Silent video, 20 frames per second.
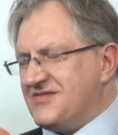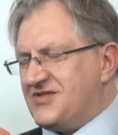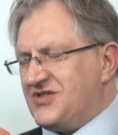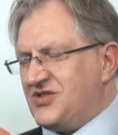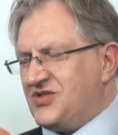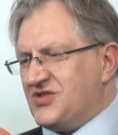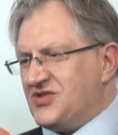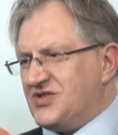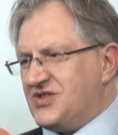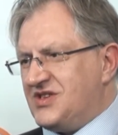
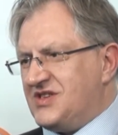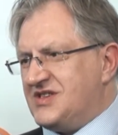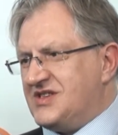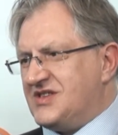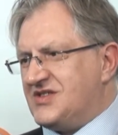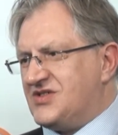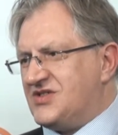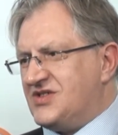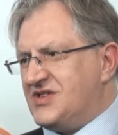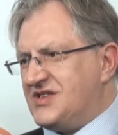
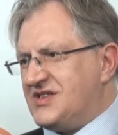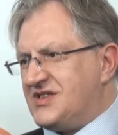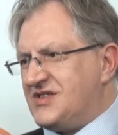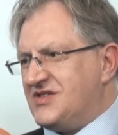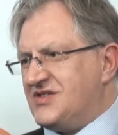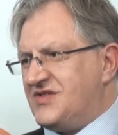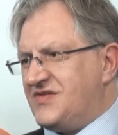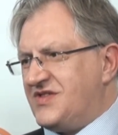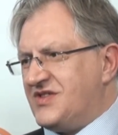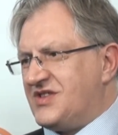
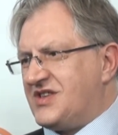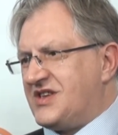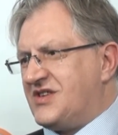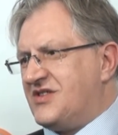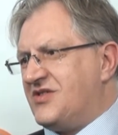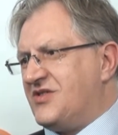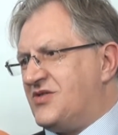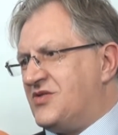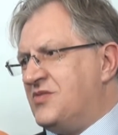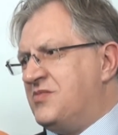1939
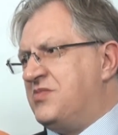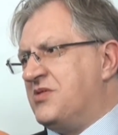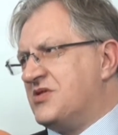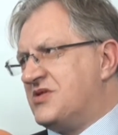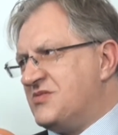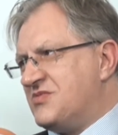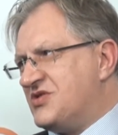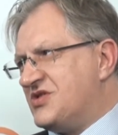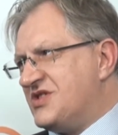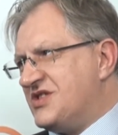roku, po
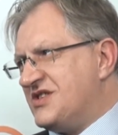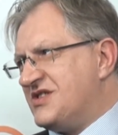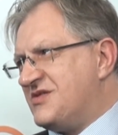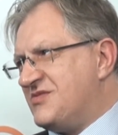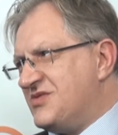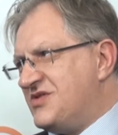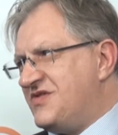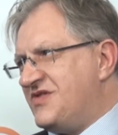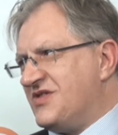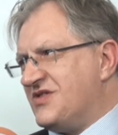tym
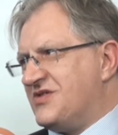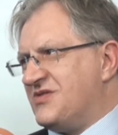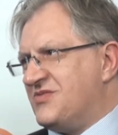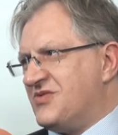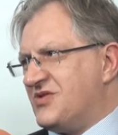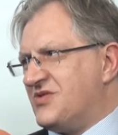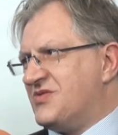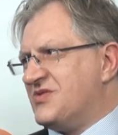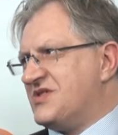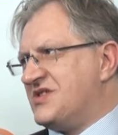1939
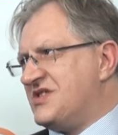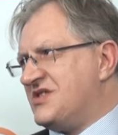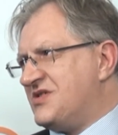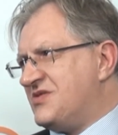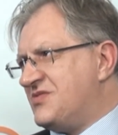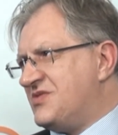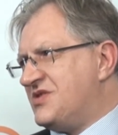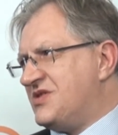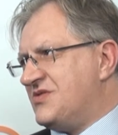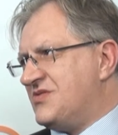roku
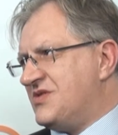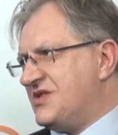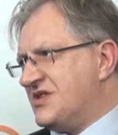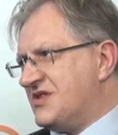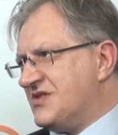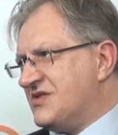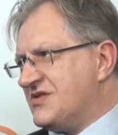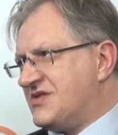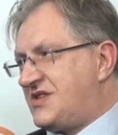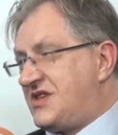zdarzały się
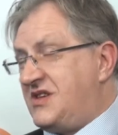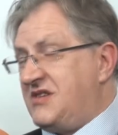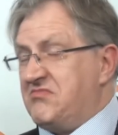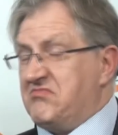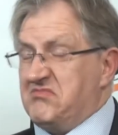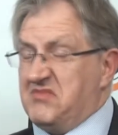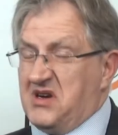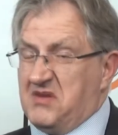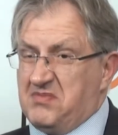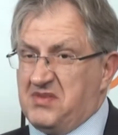jednostki,
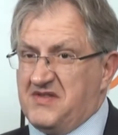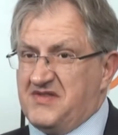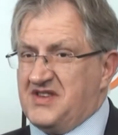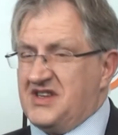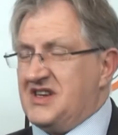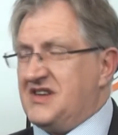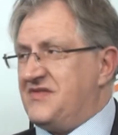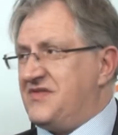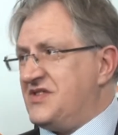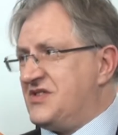no, a
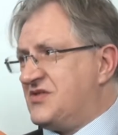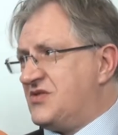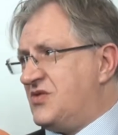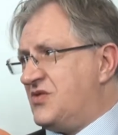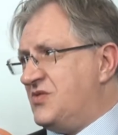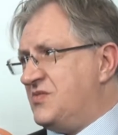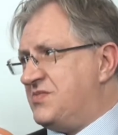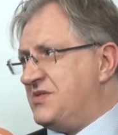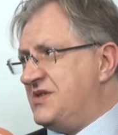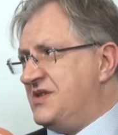pewnie nawet
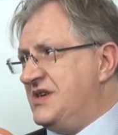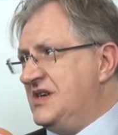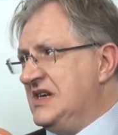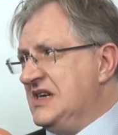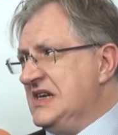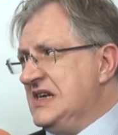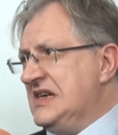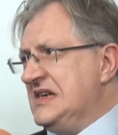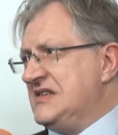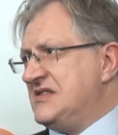grupy,
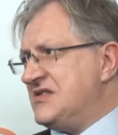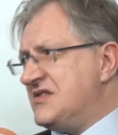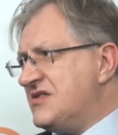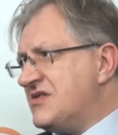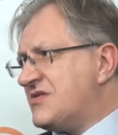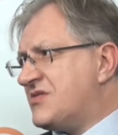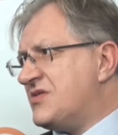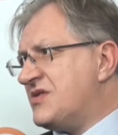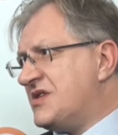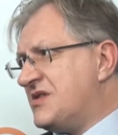co
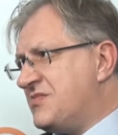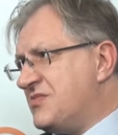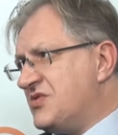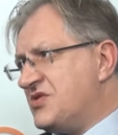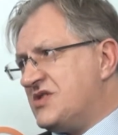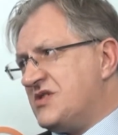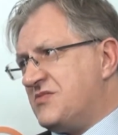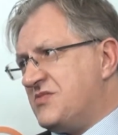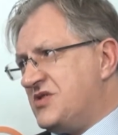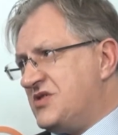do których
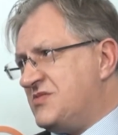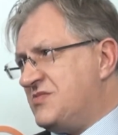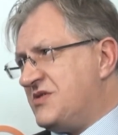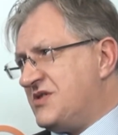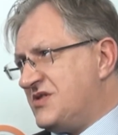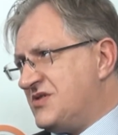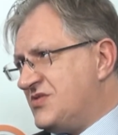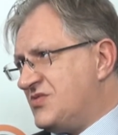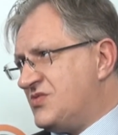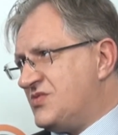można mieć
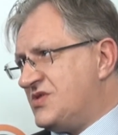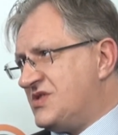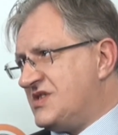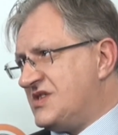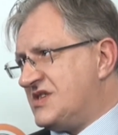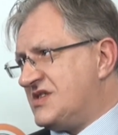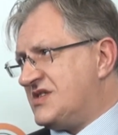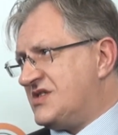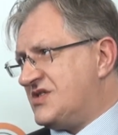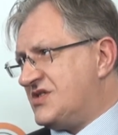bardzo duże
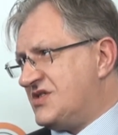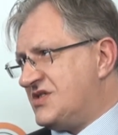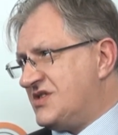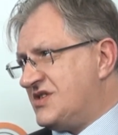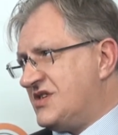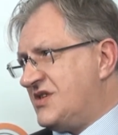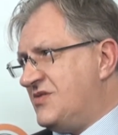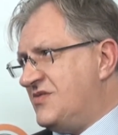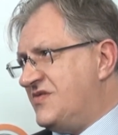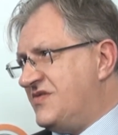
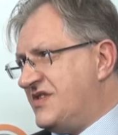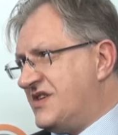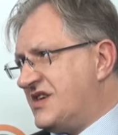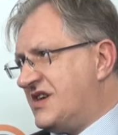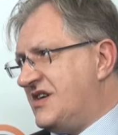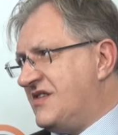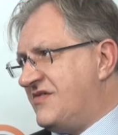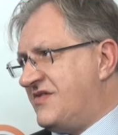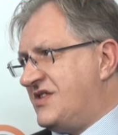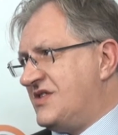zastrzeżenia,
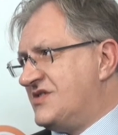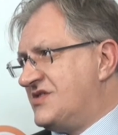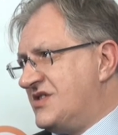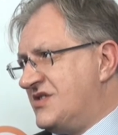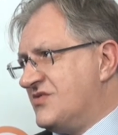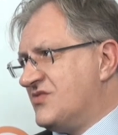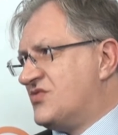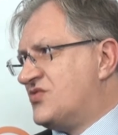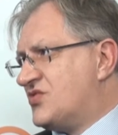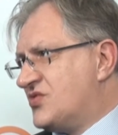uwagi, a wręcz
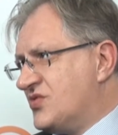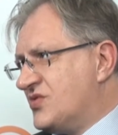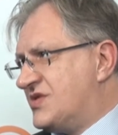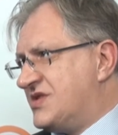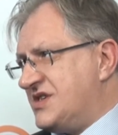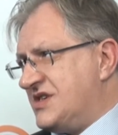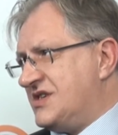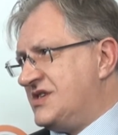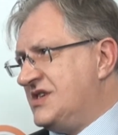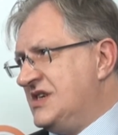je
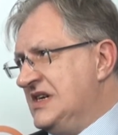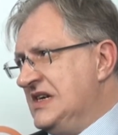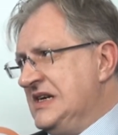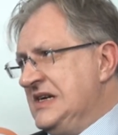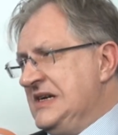odrzucać.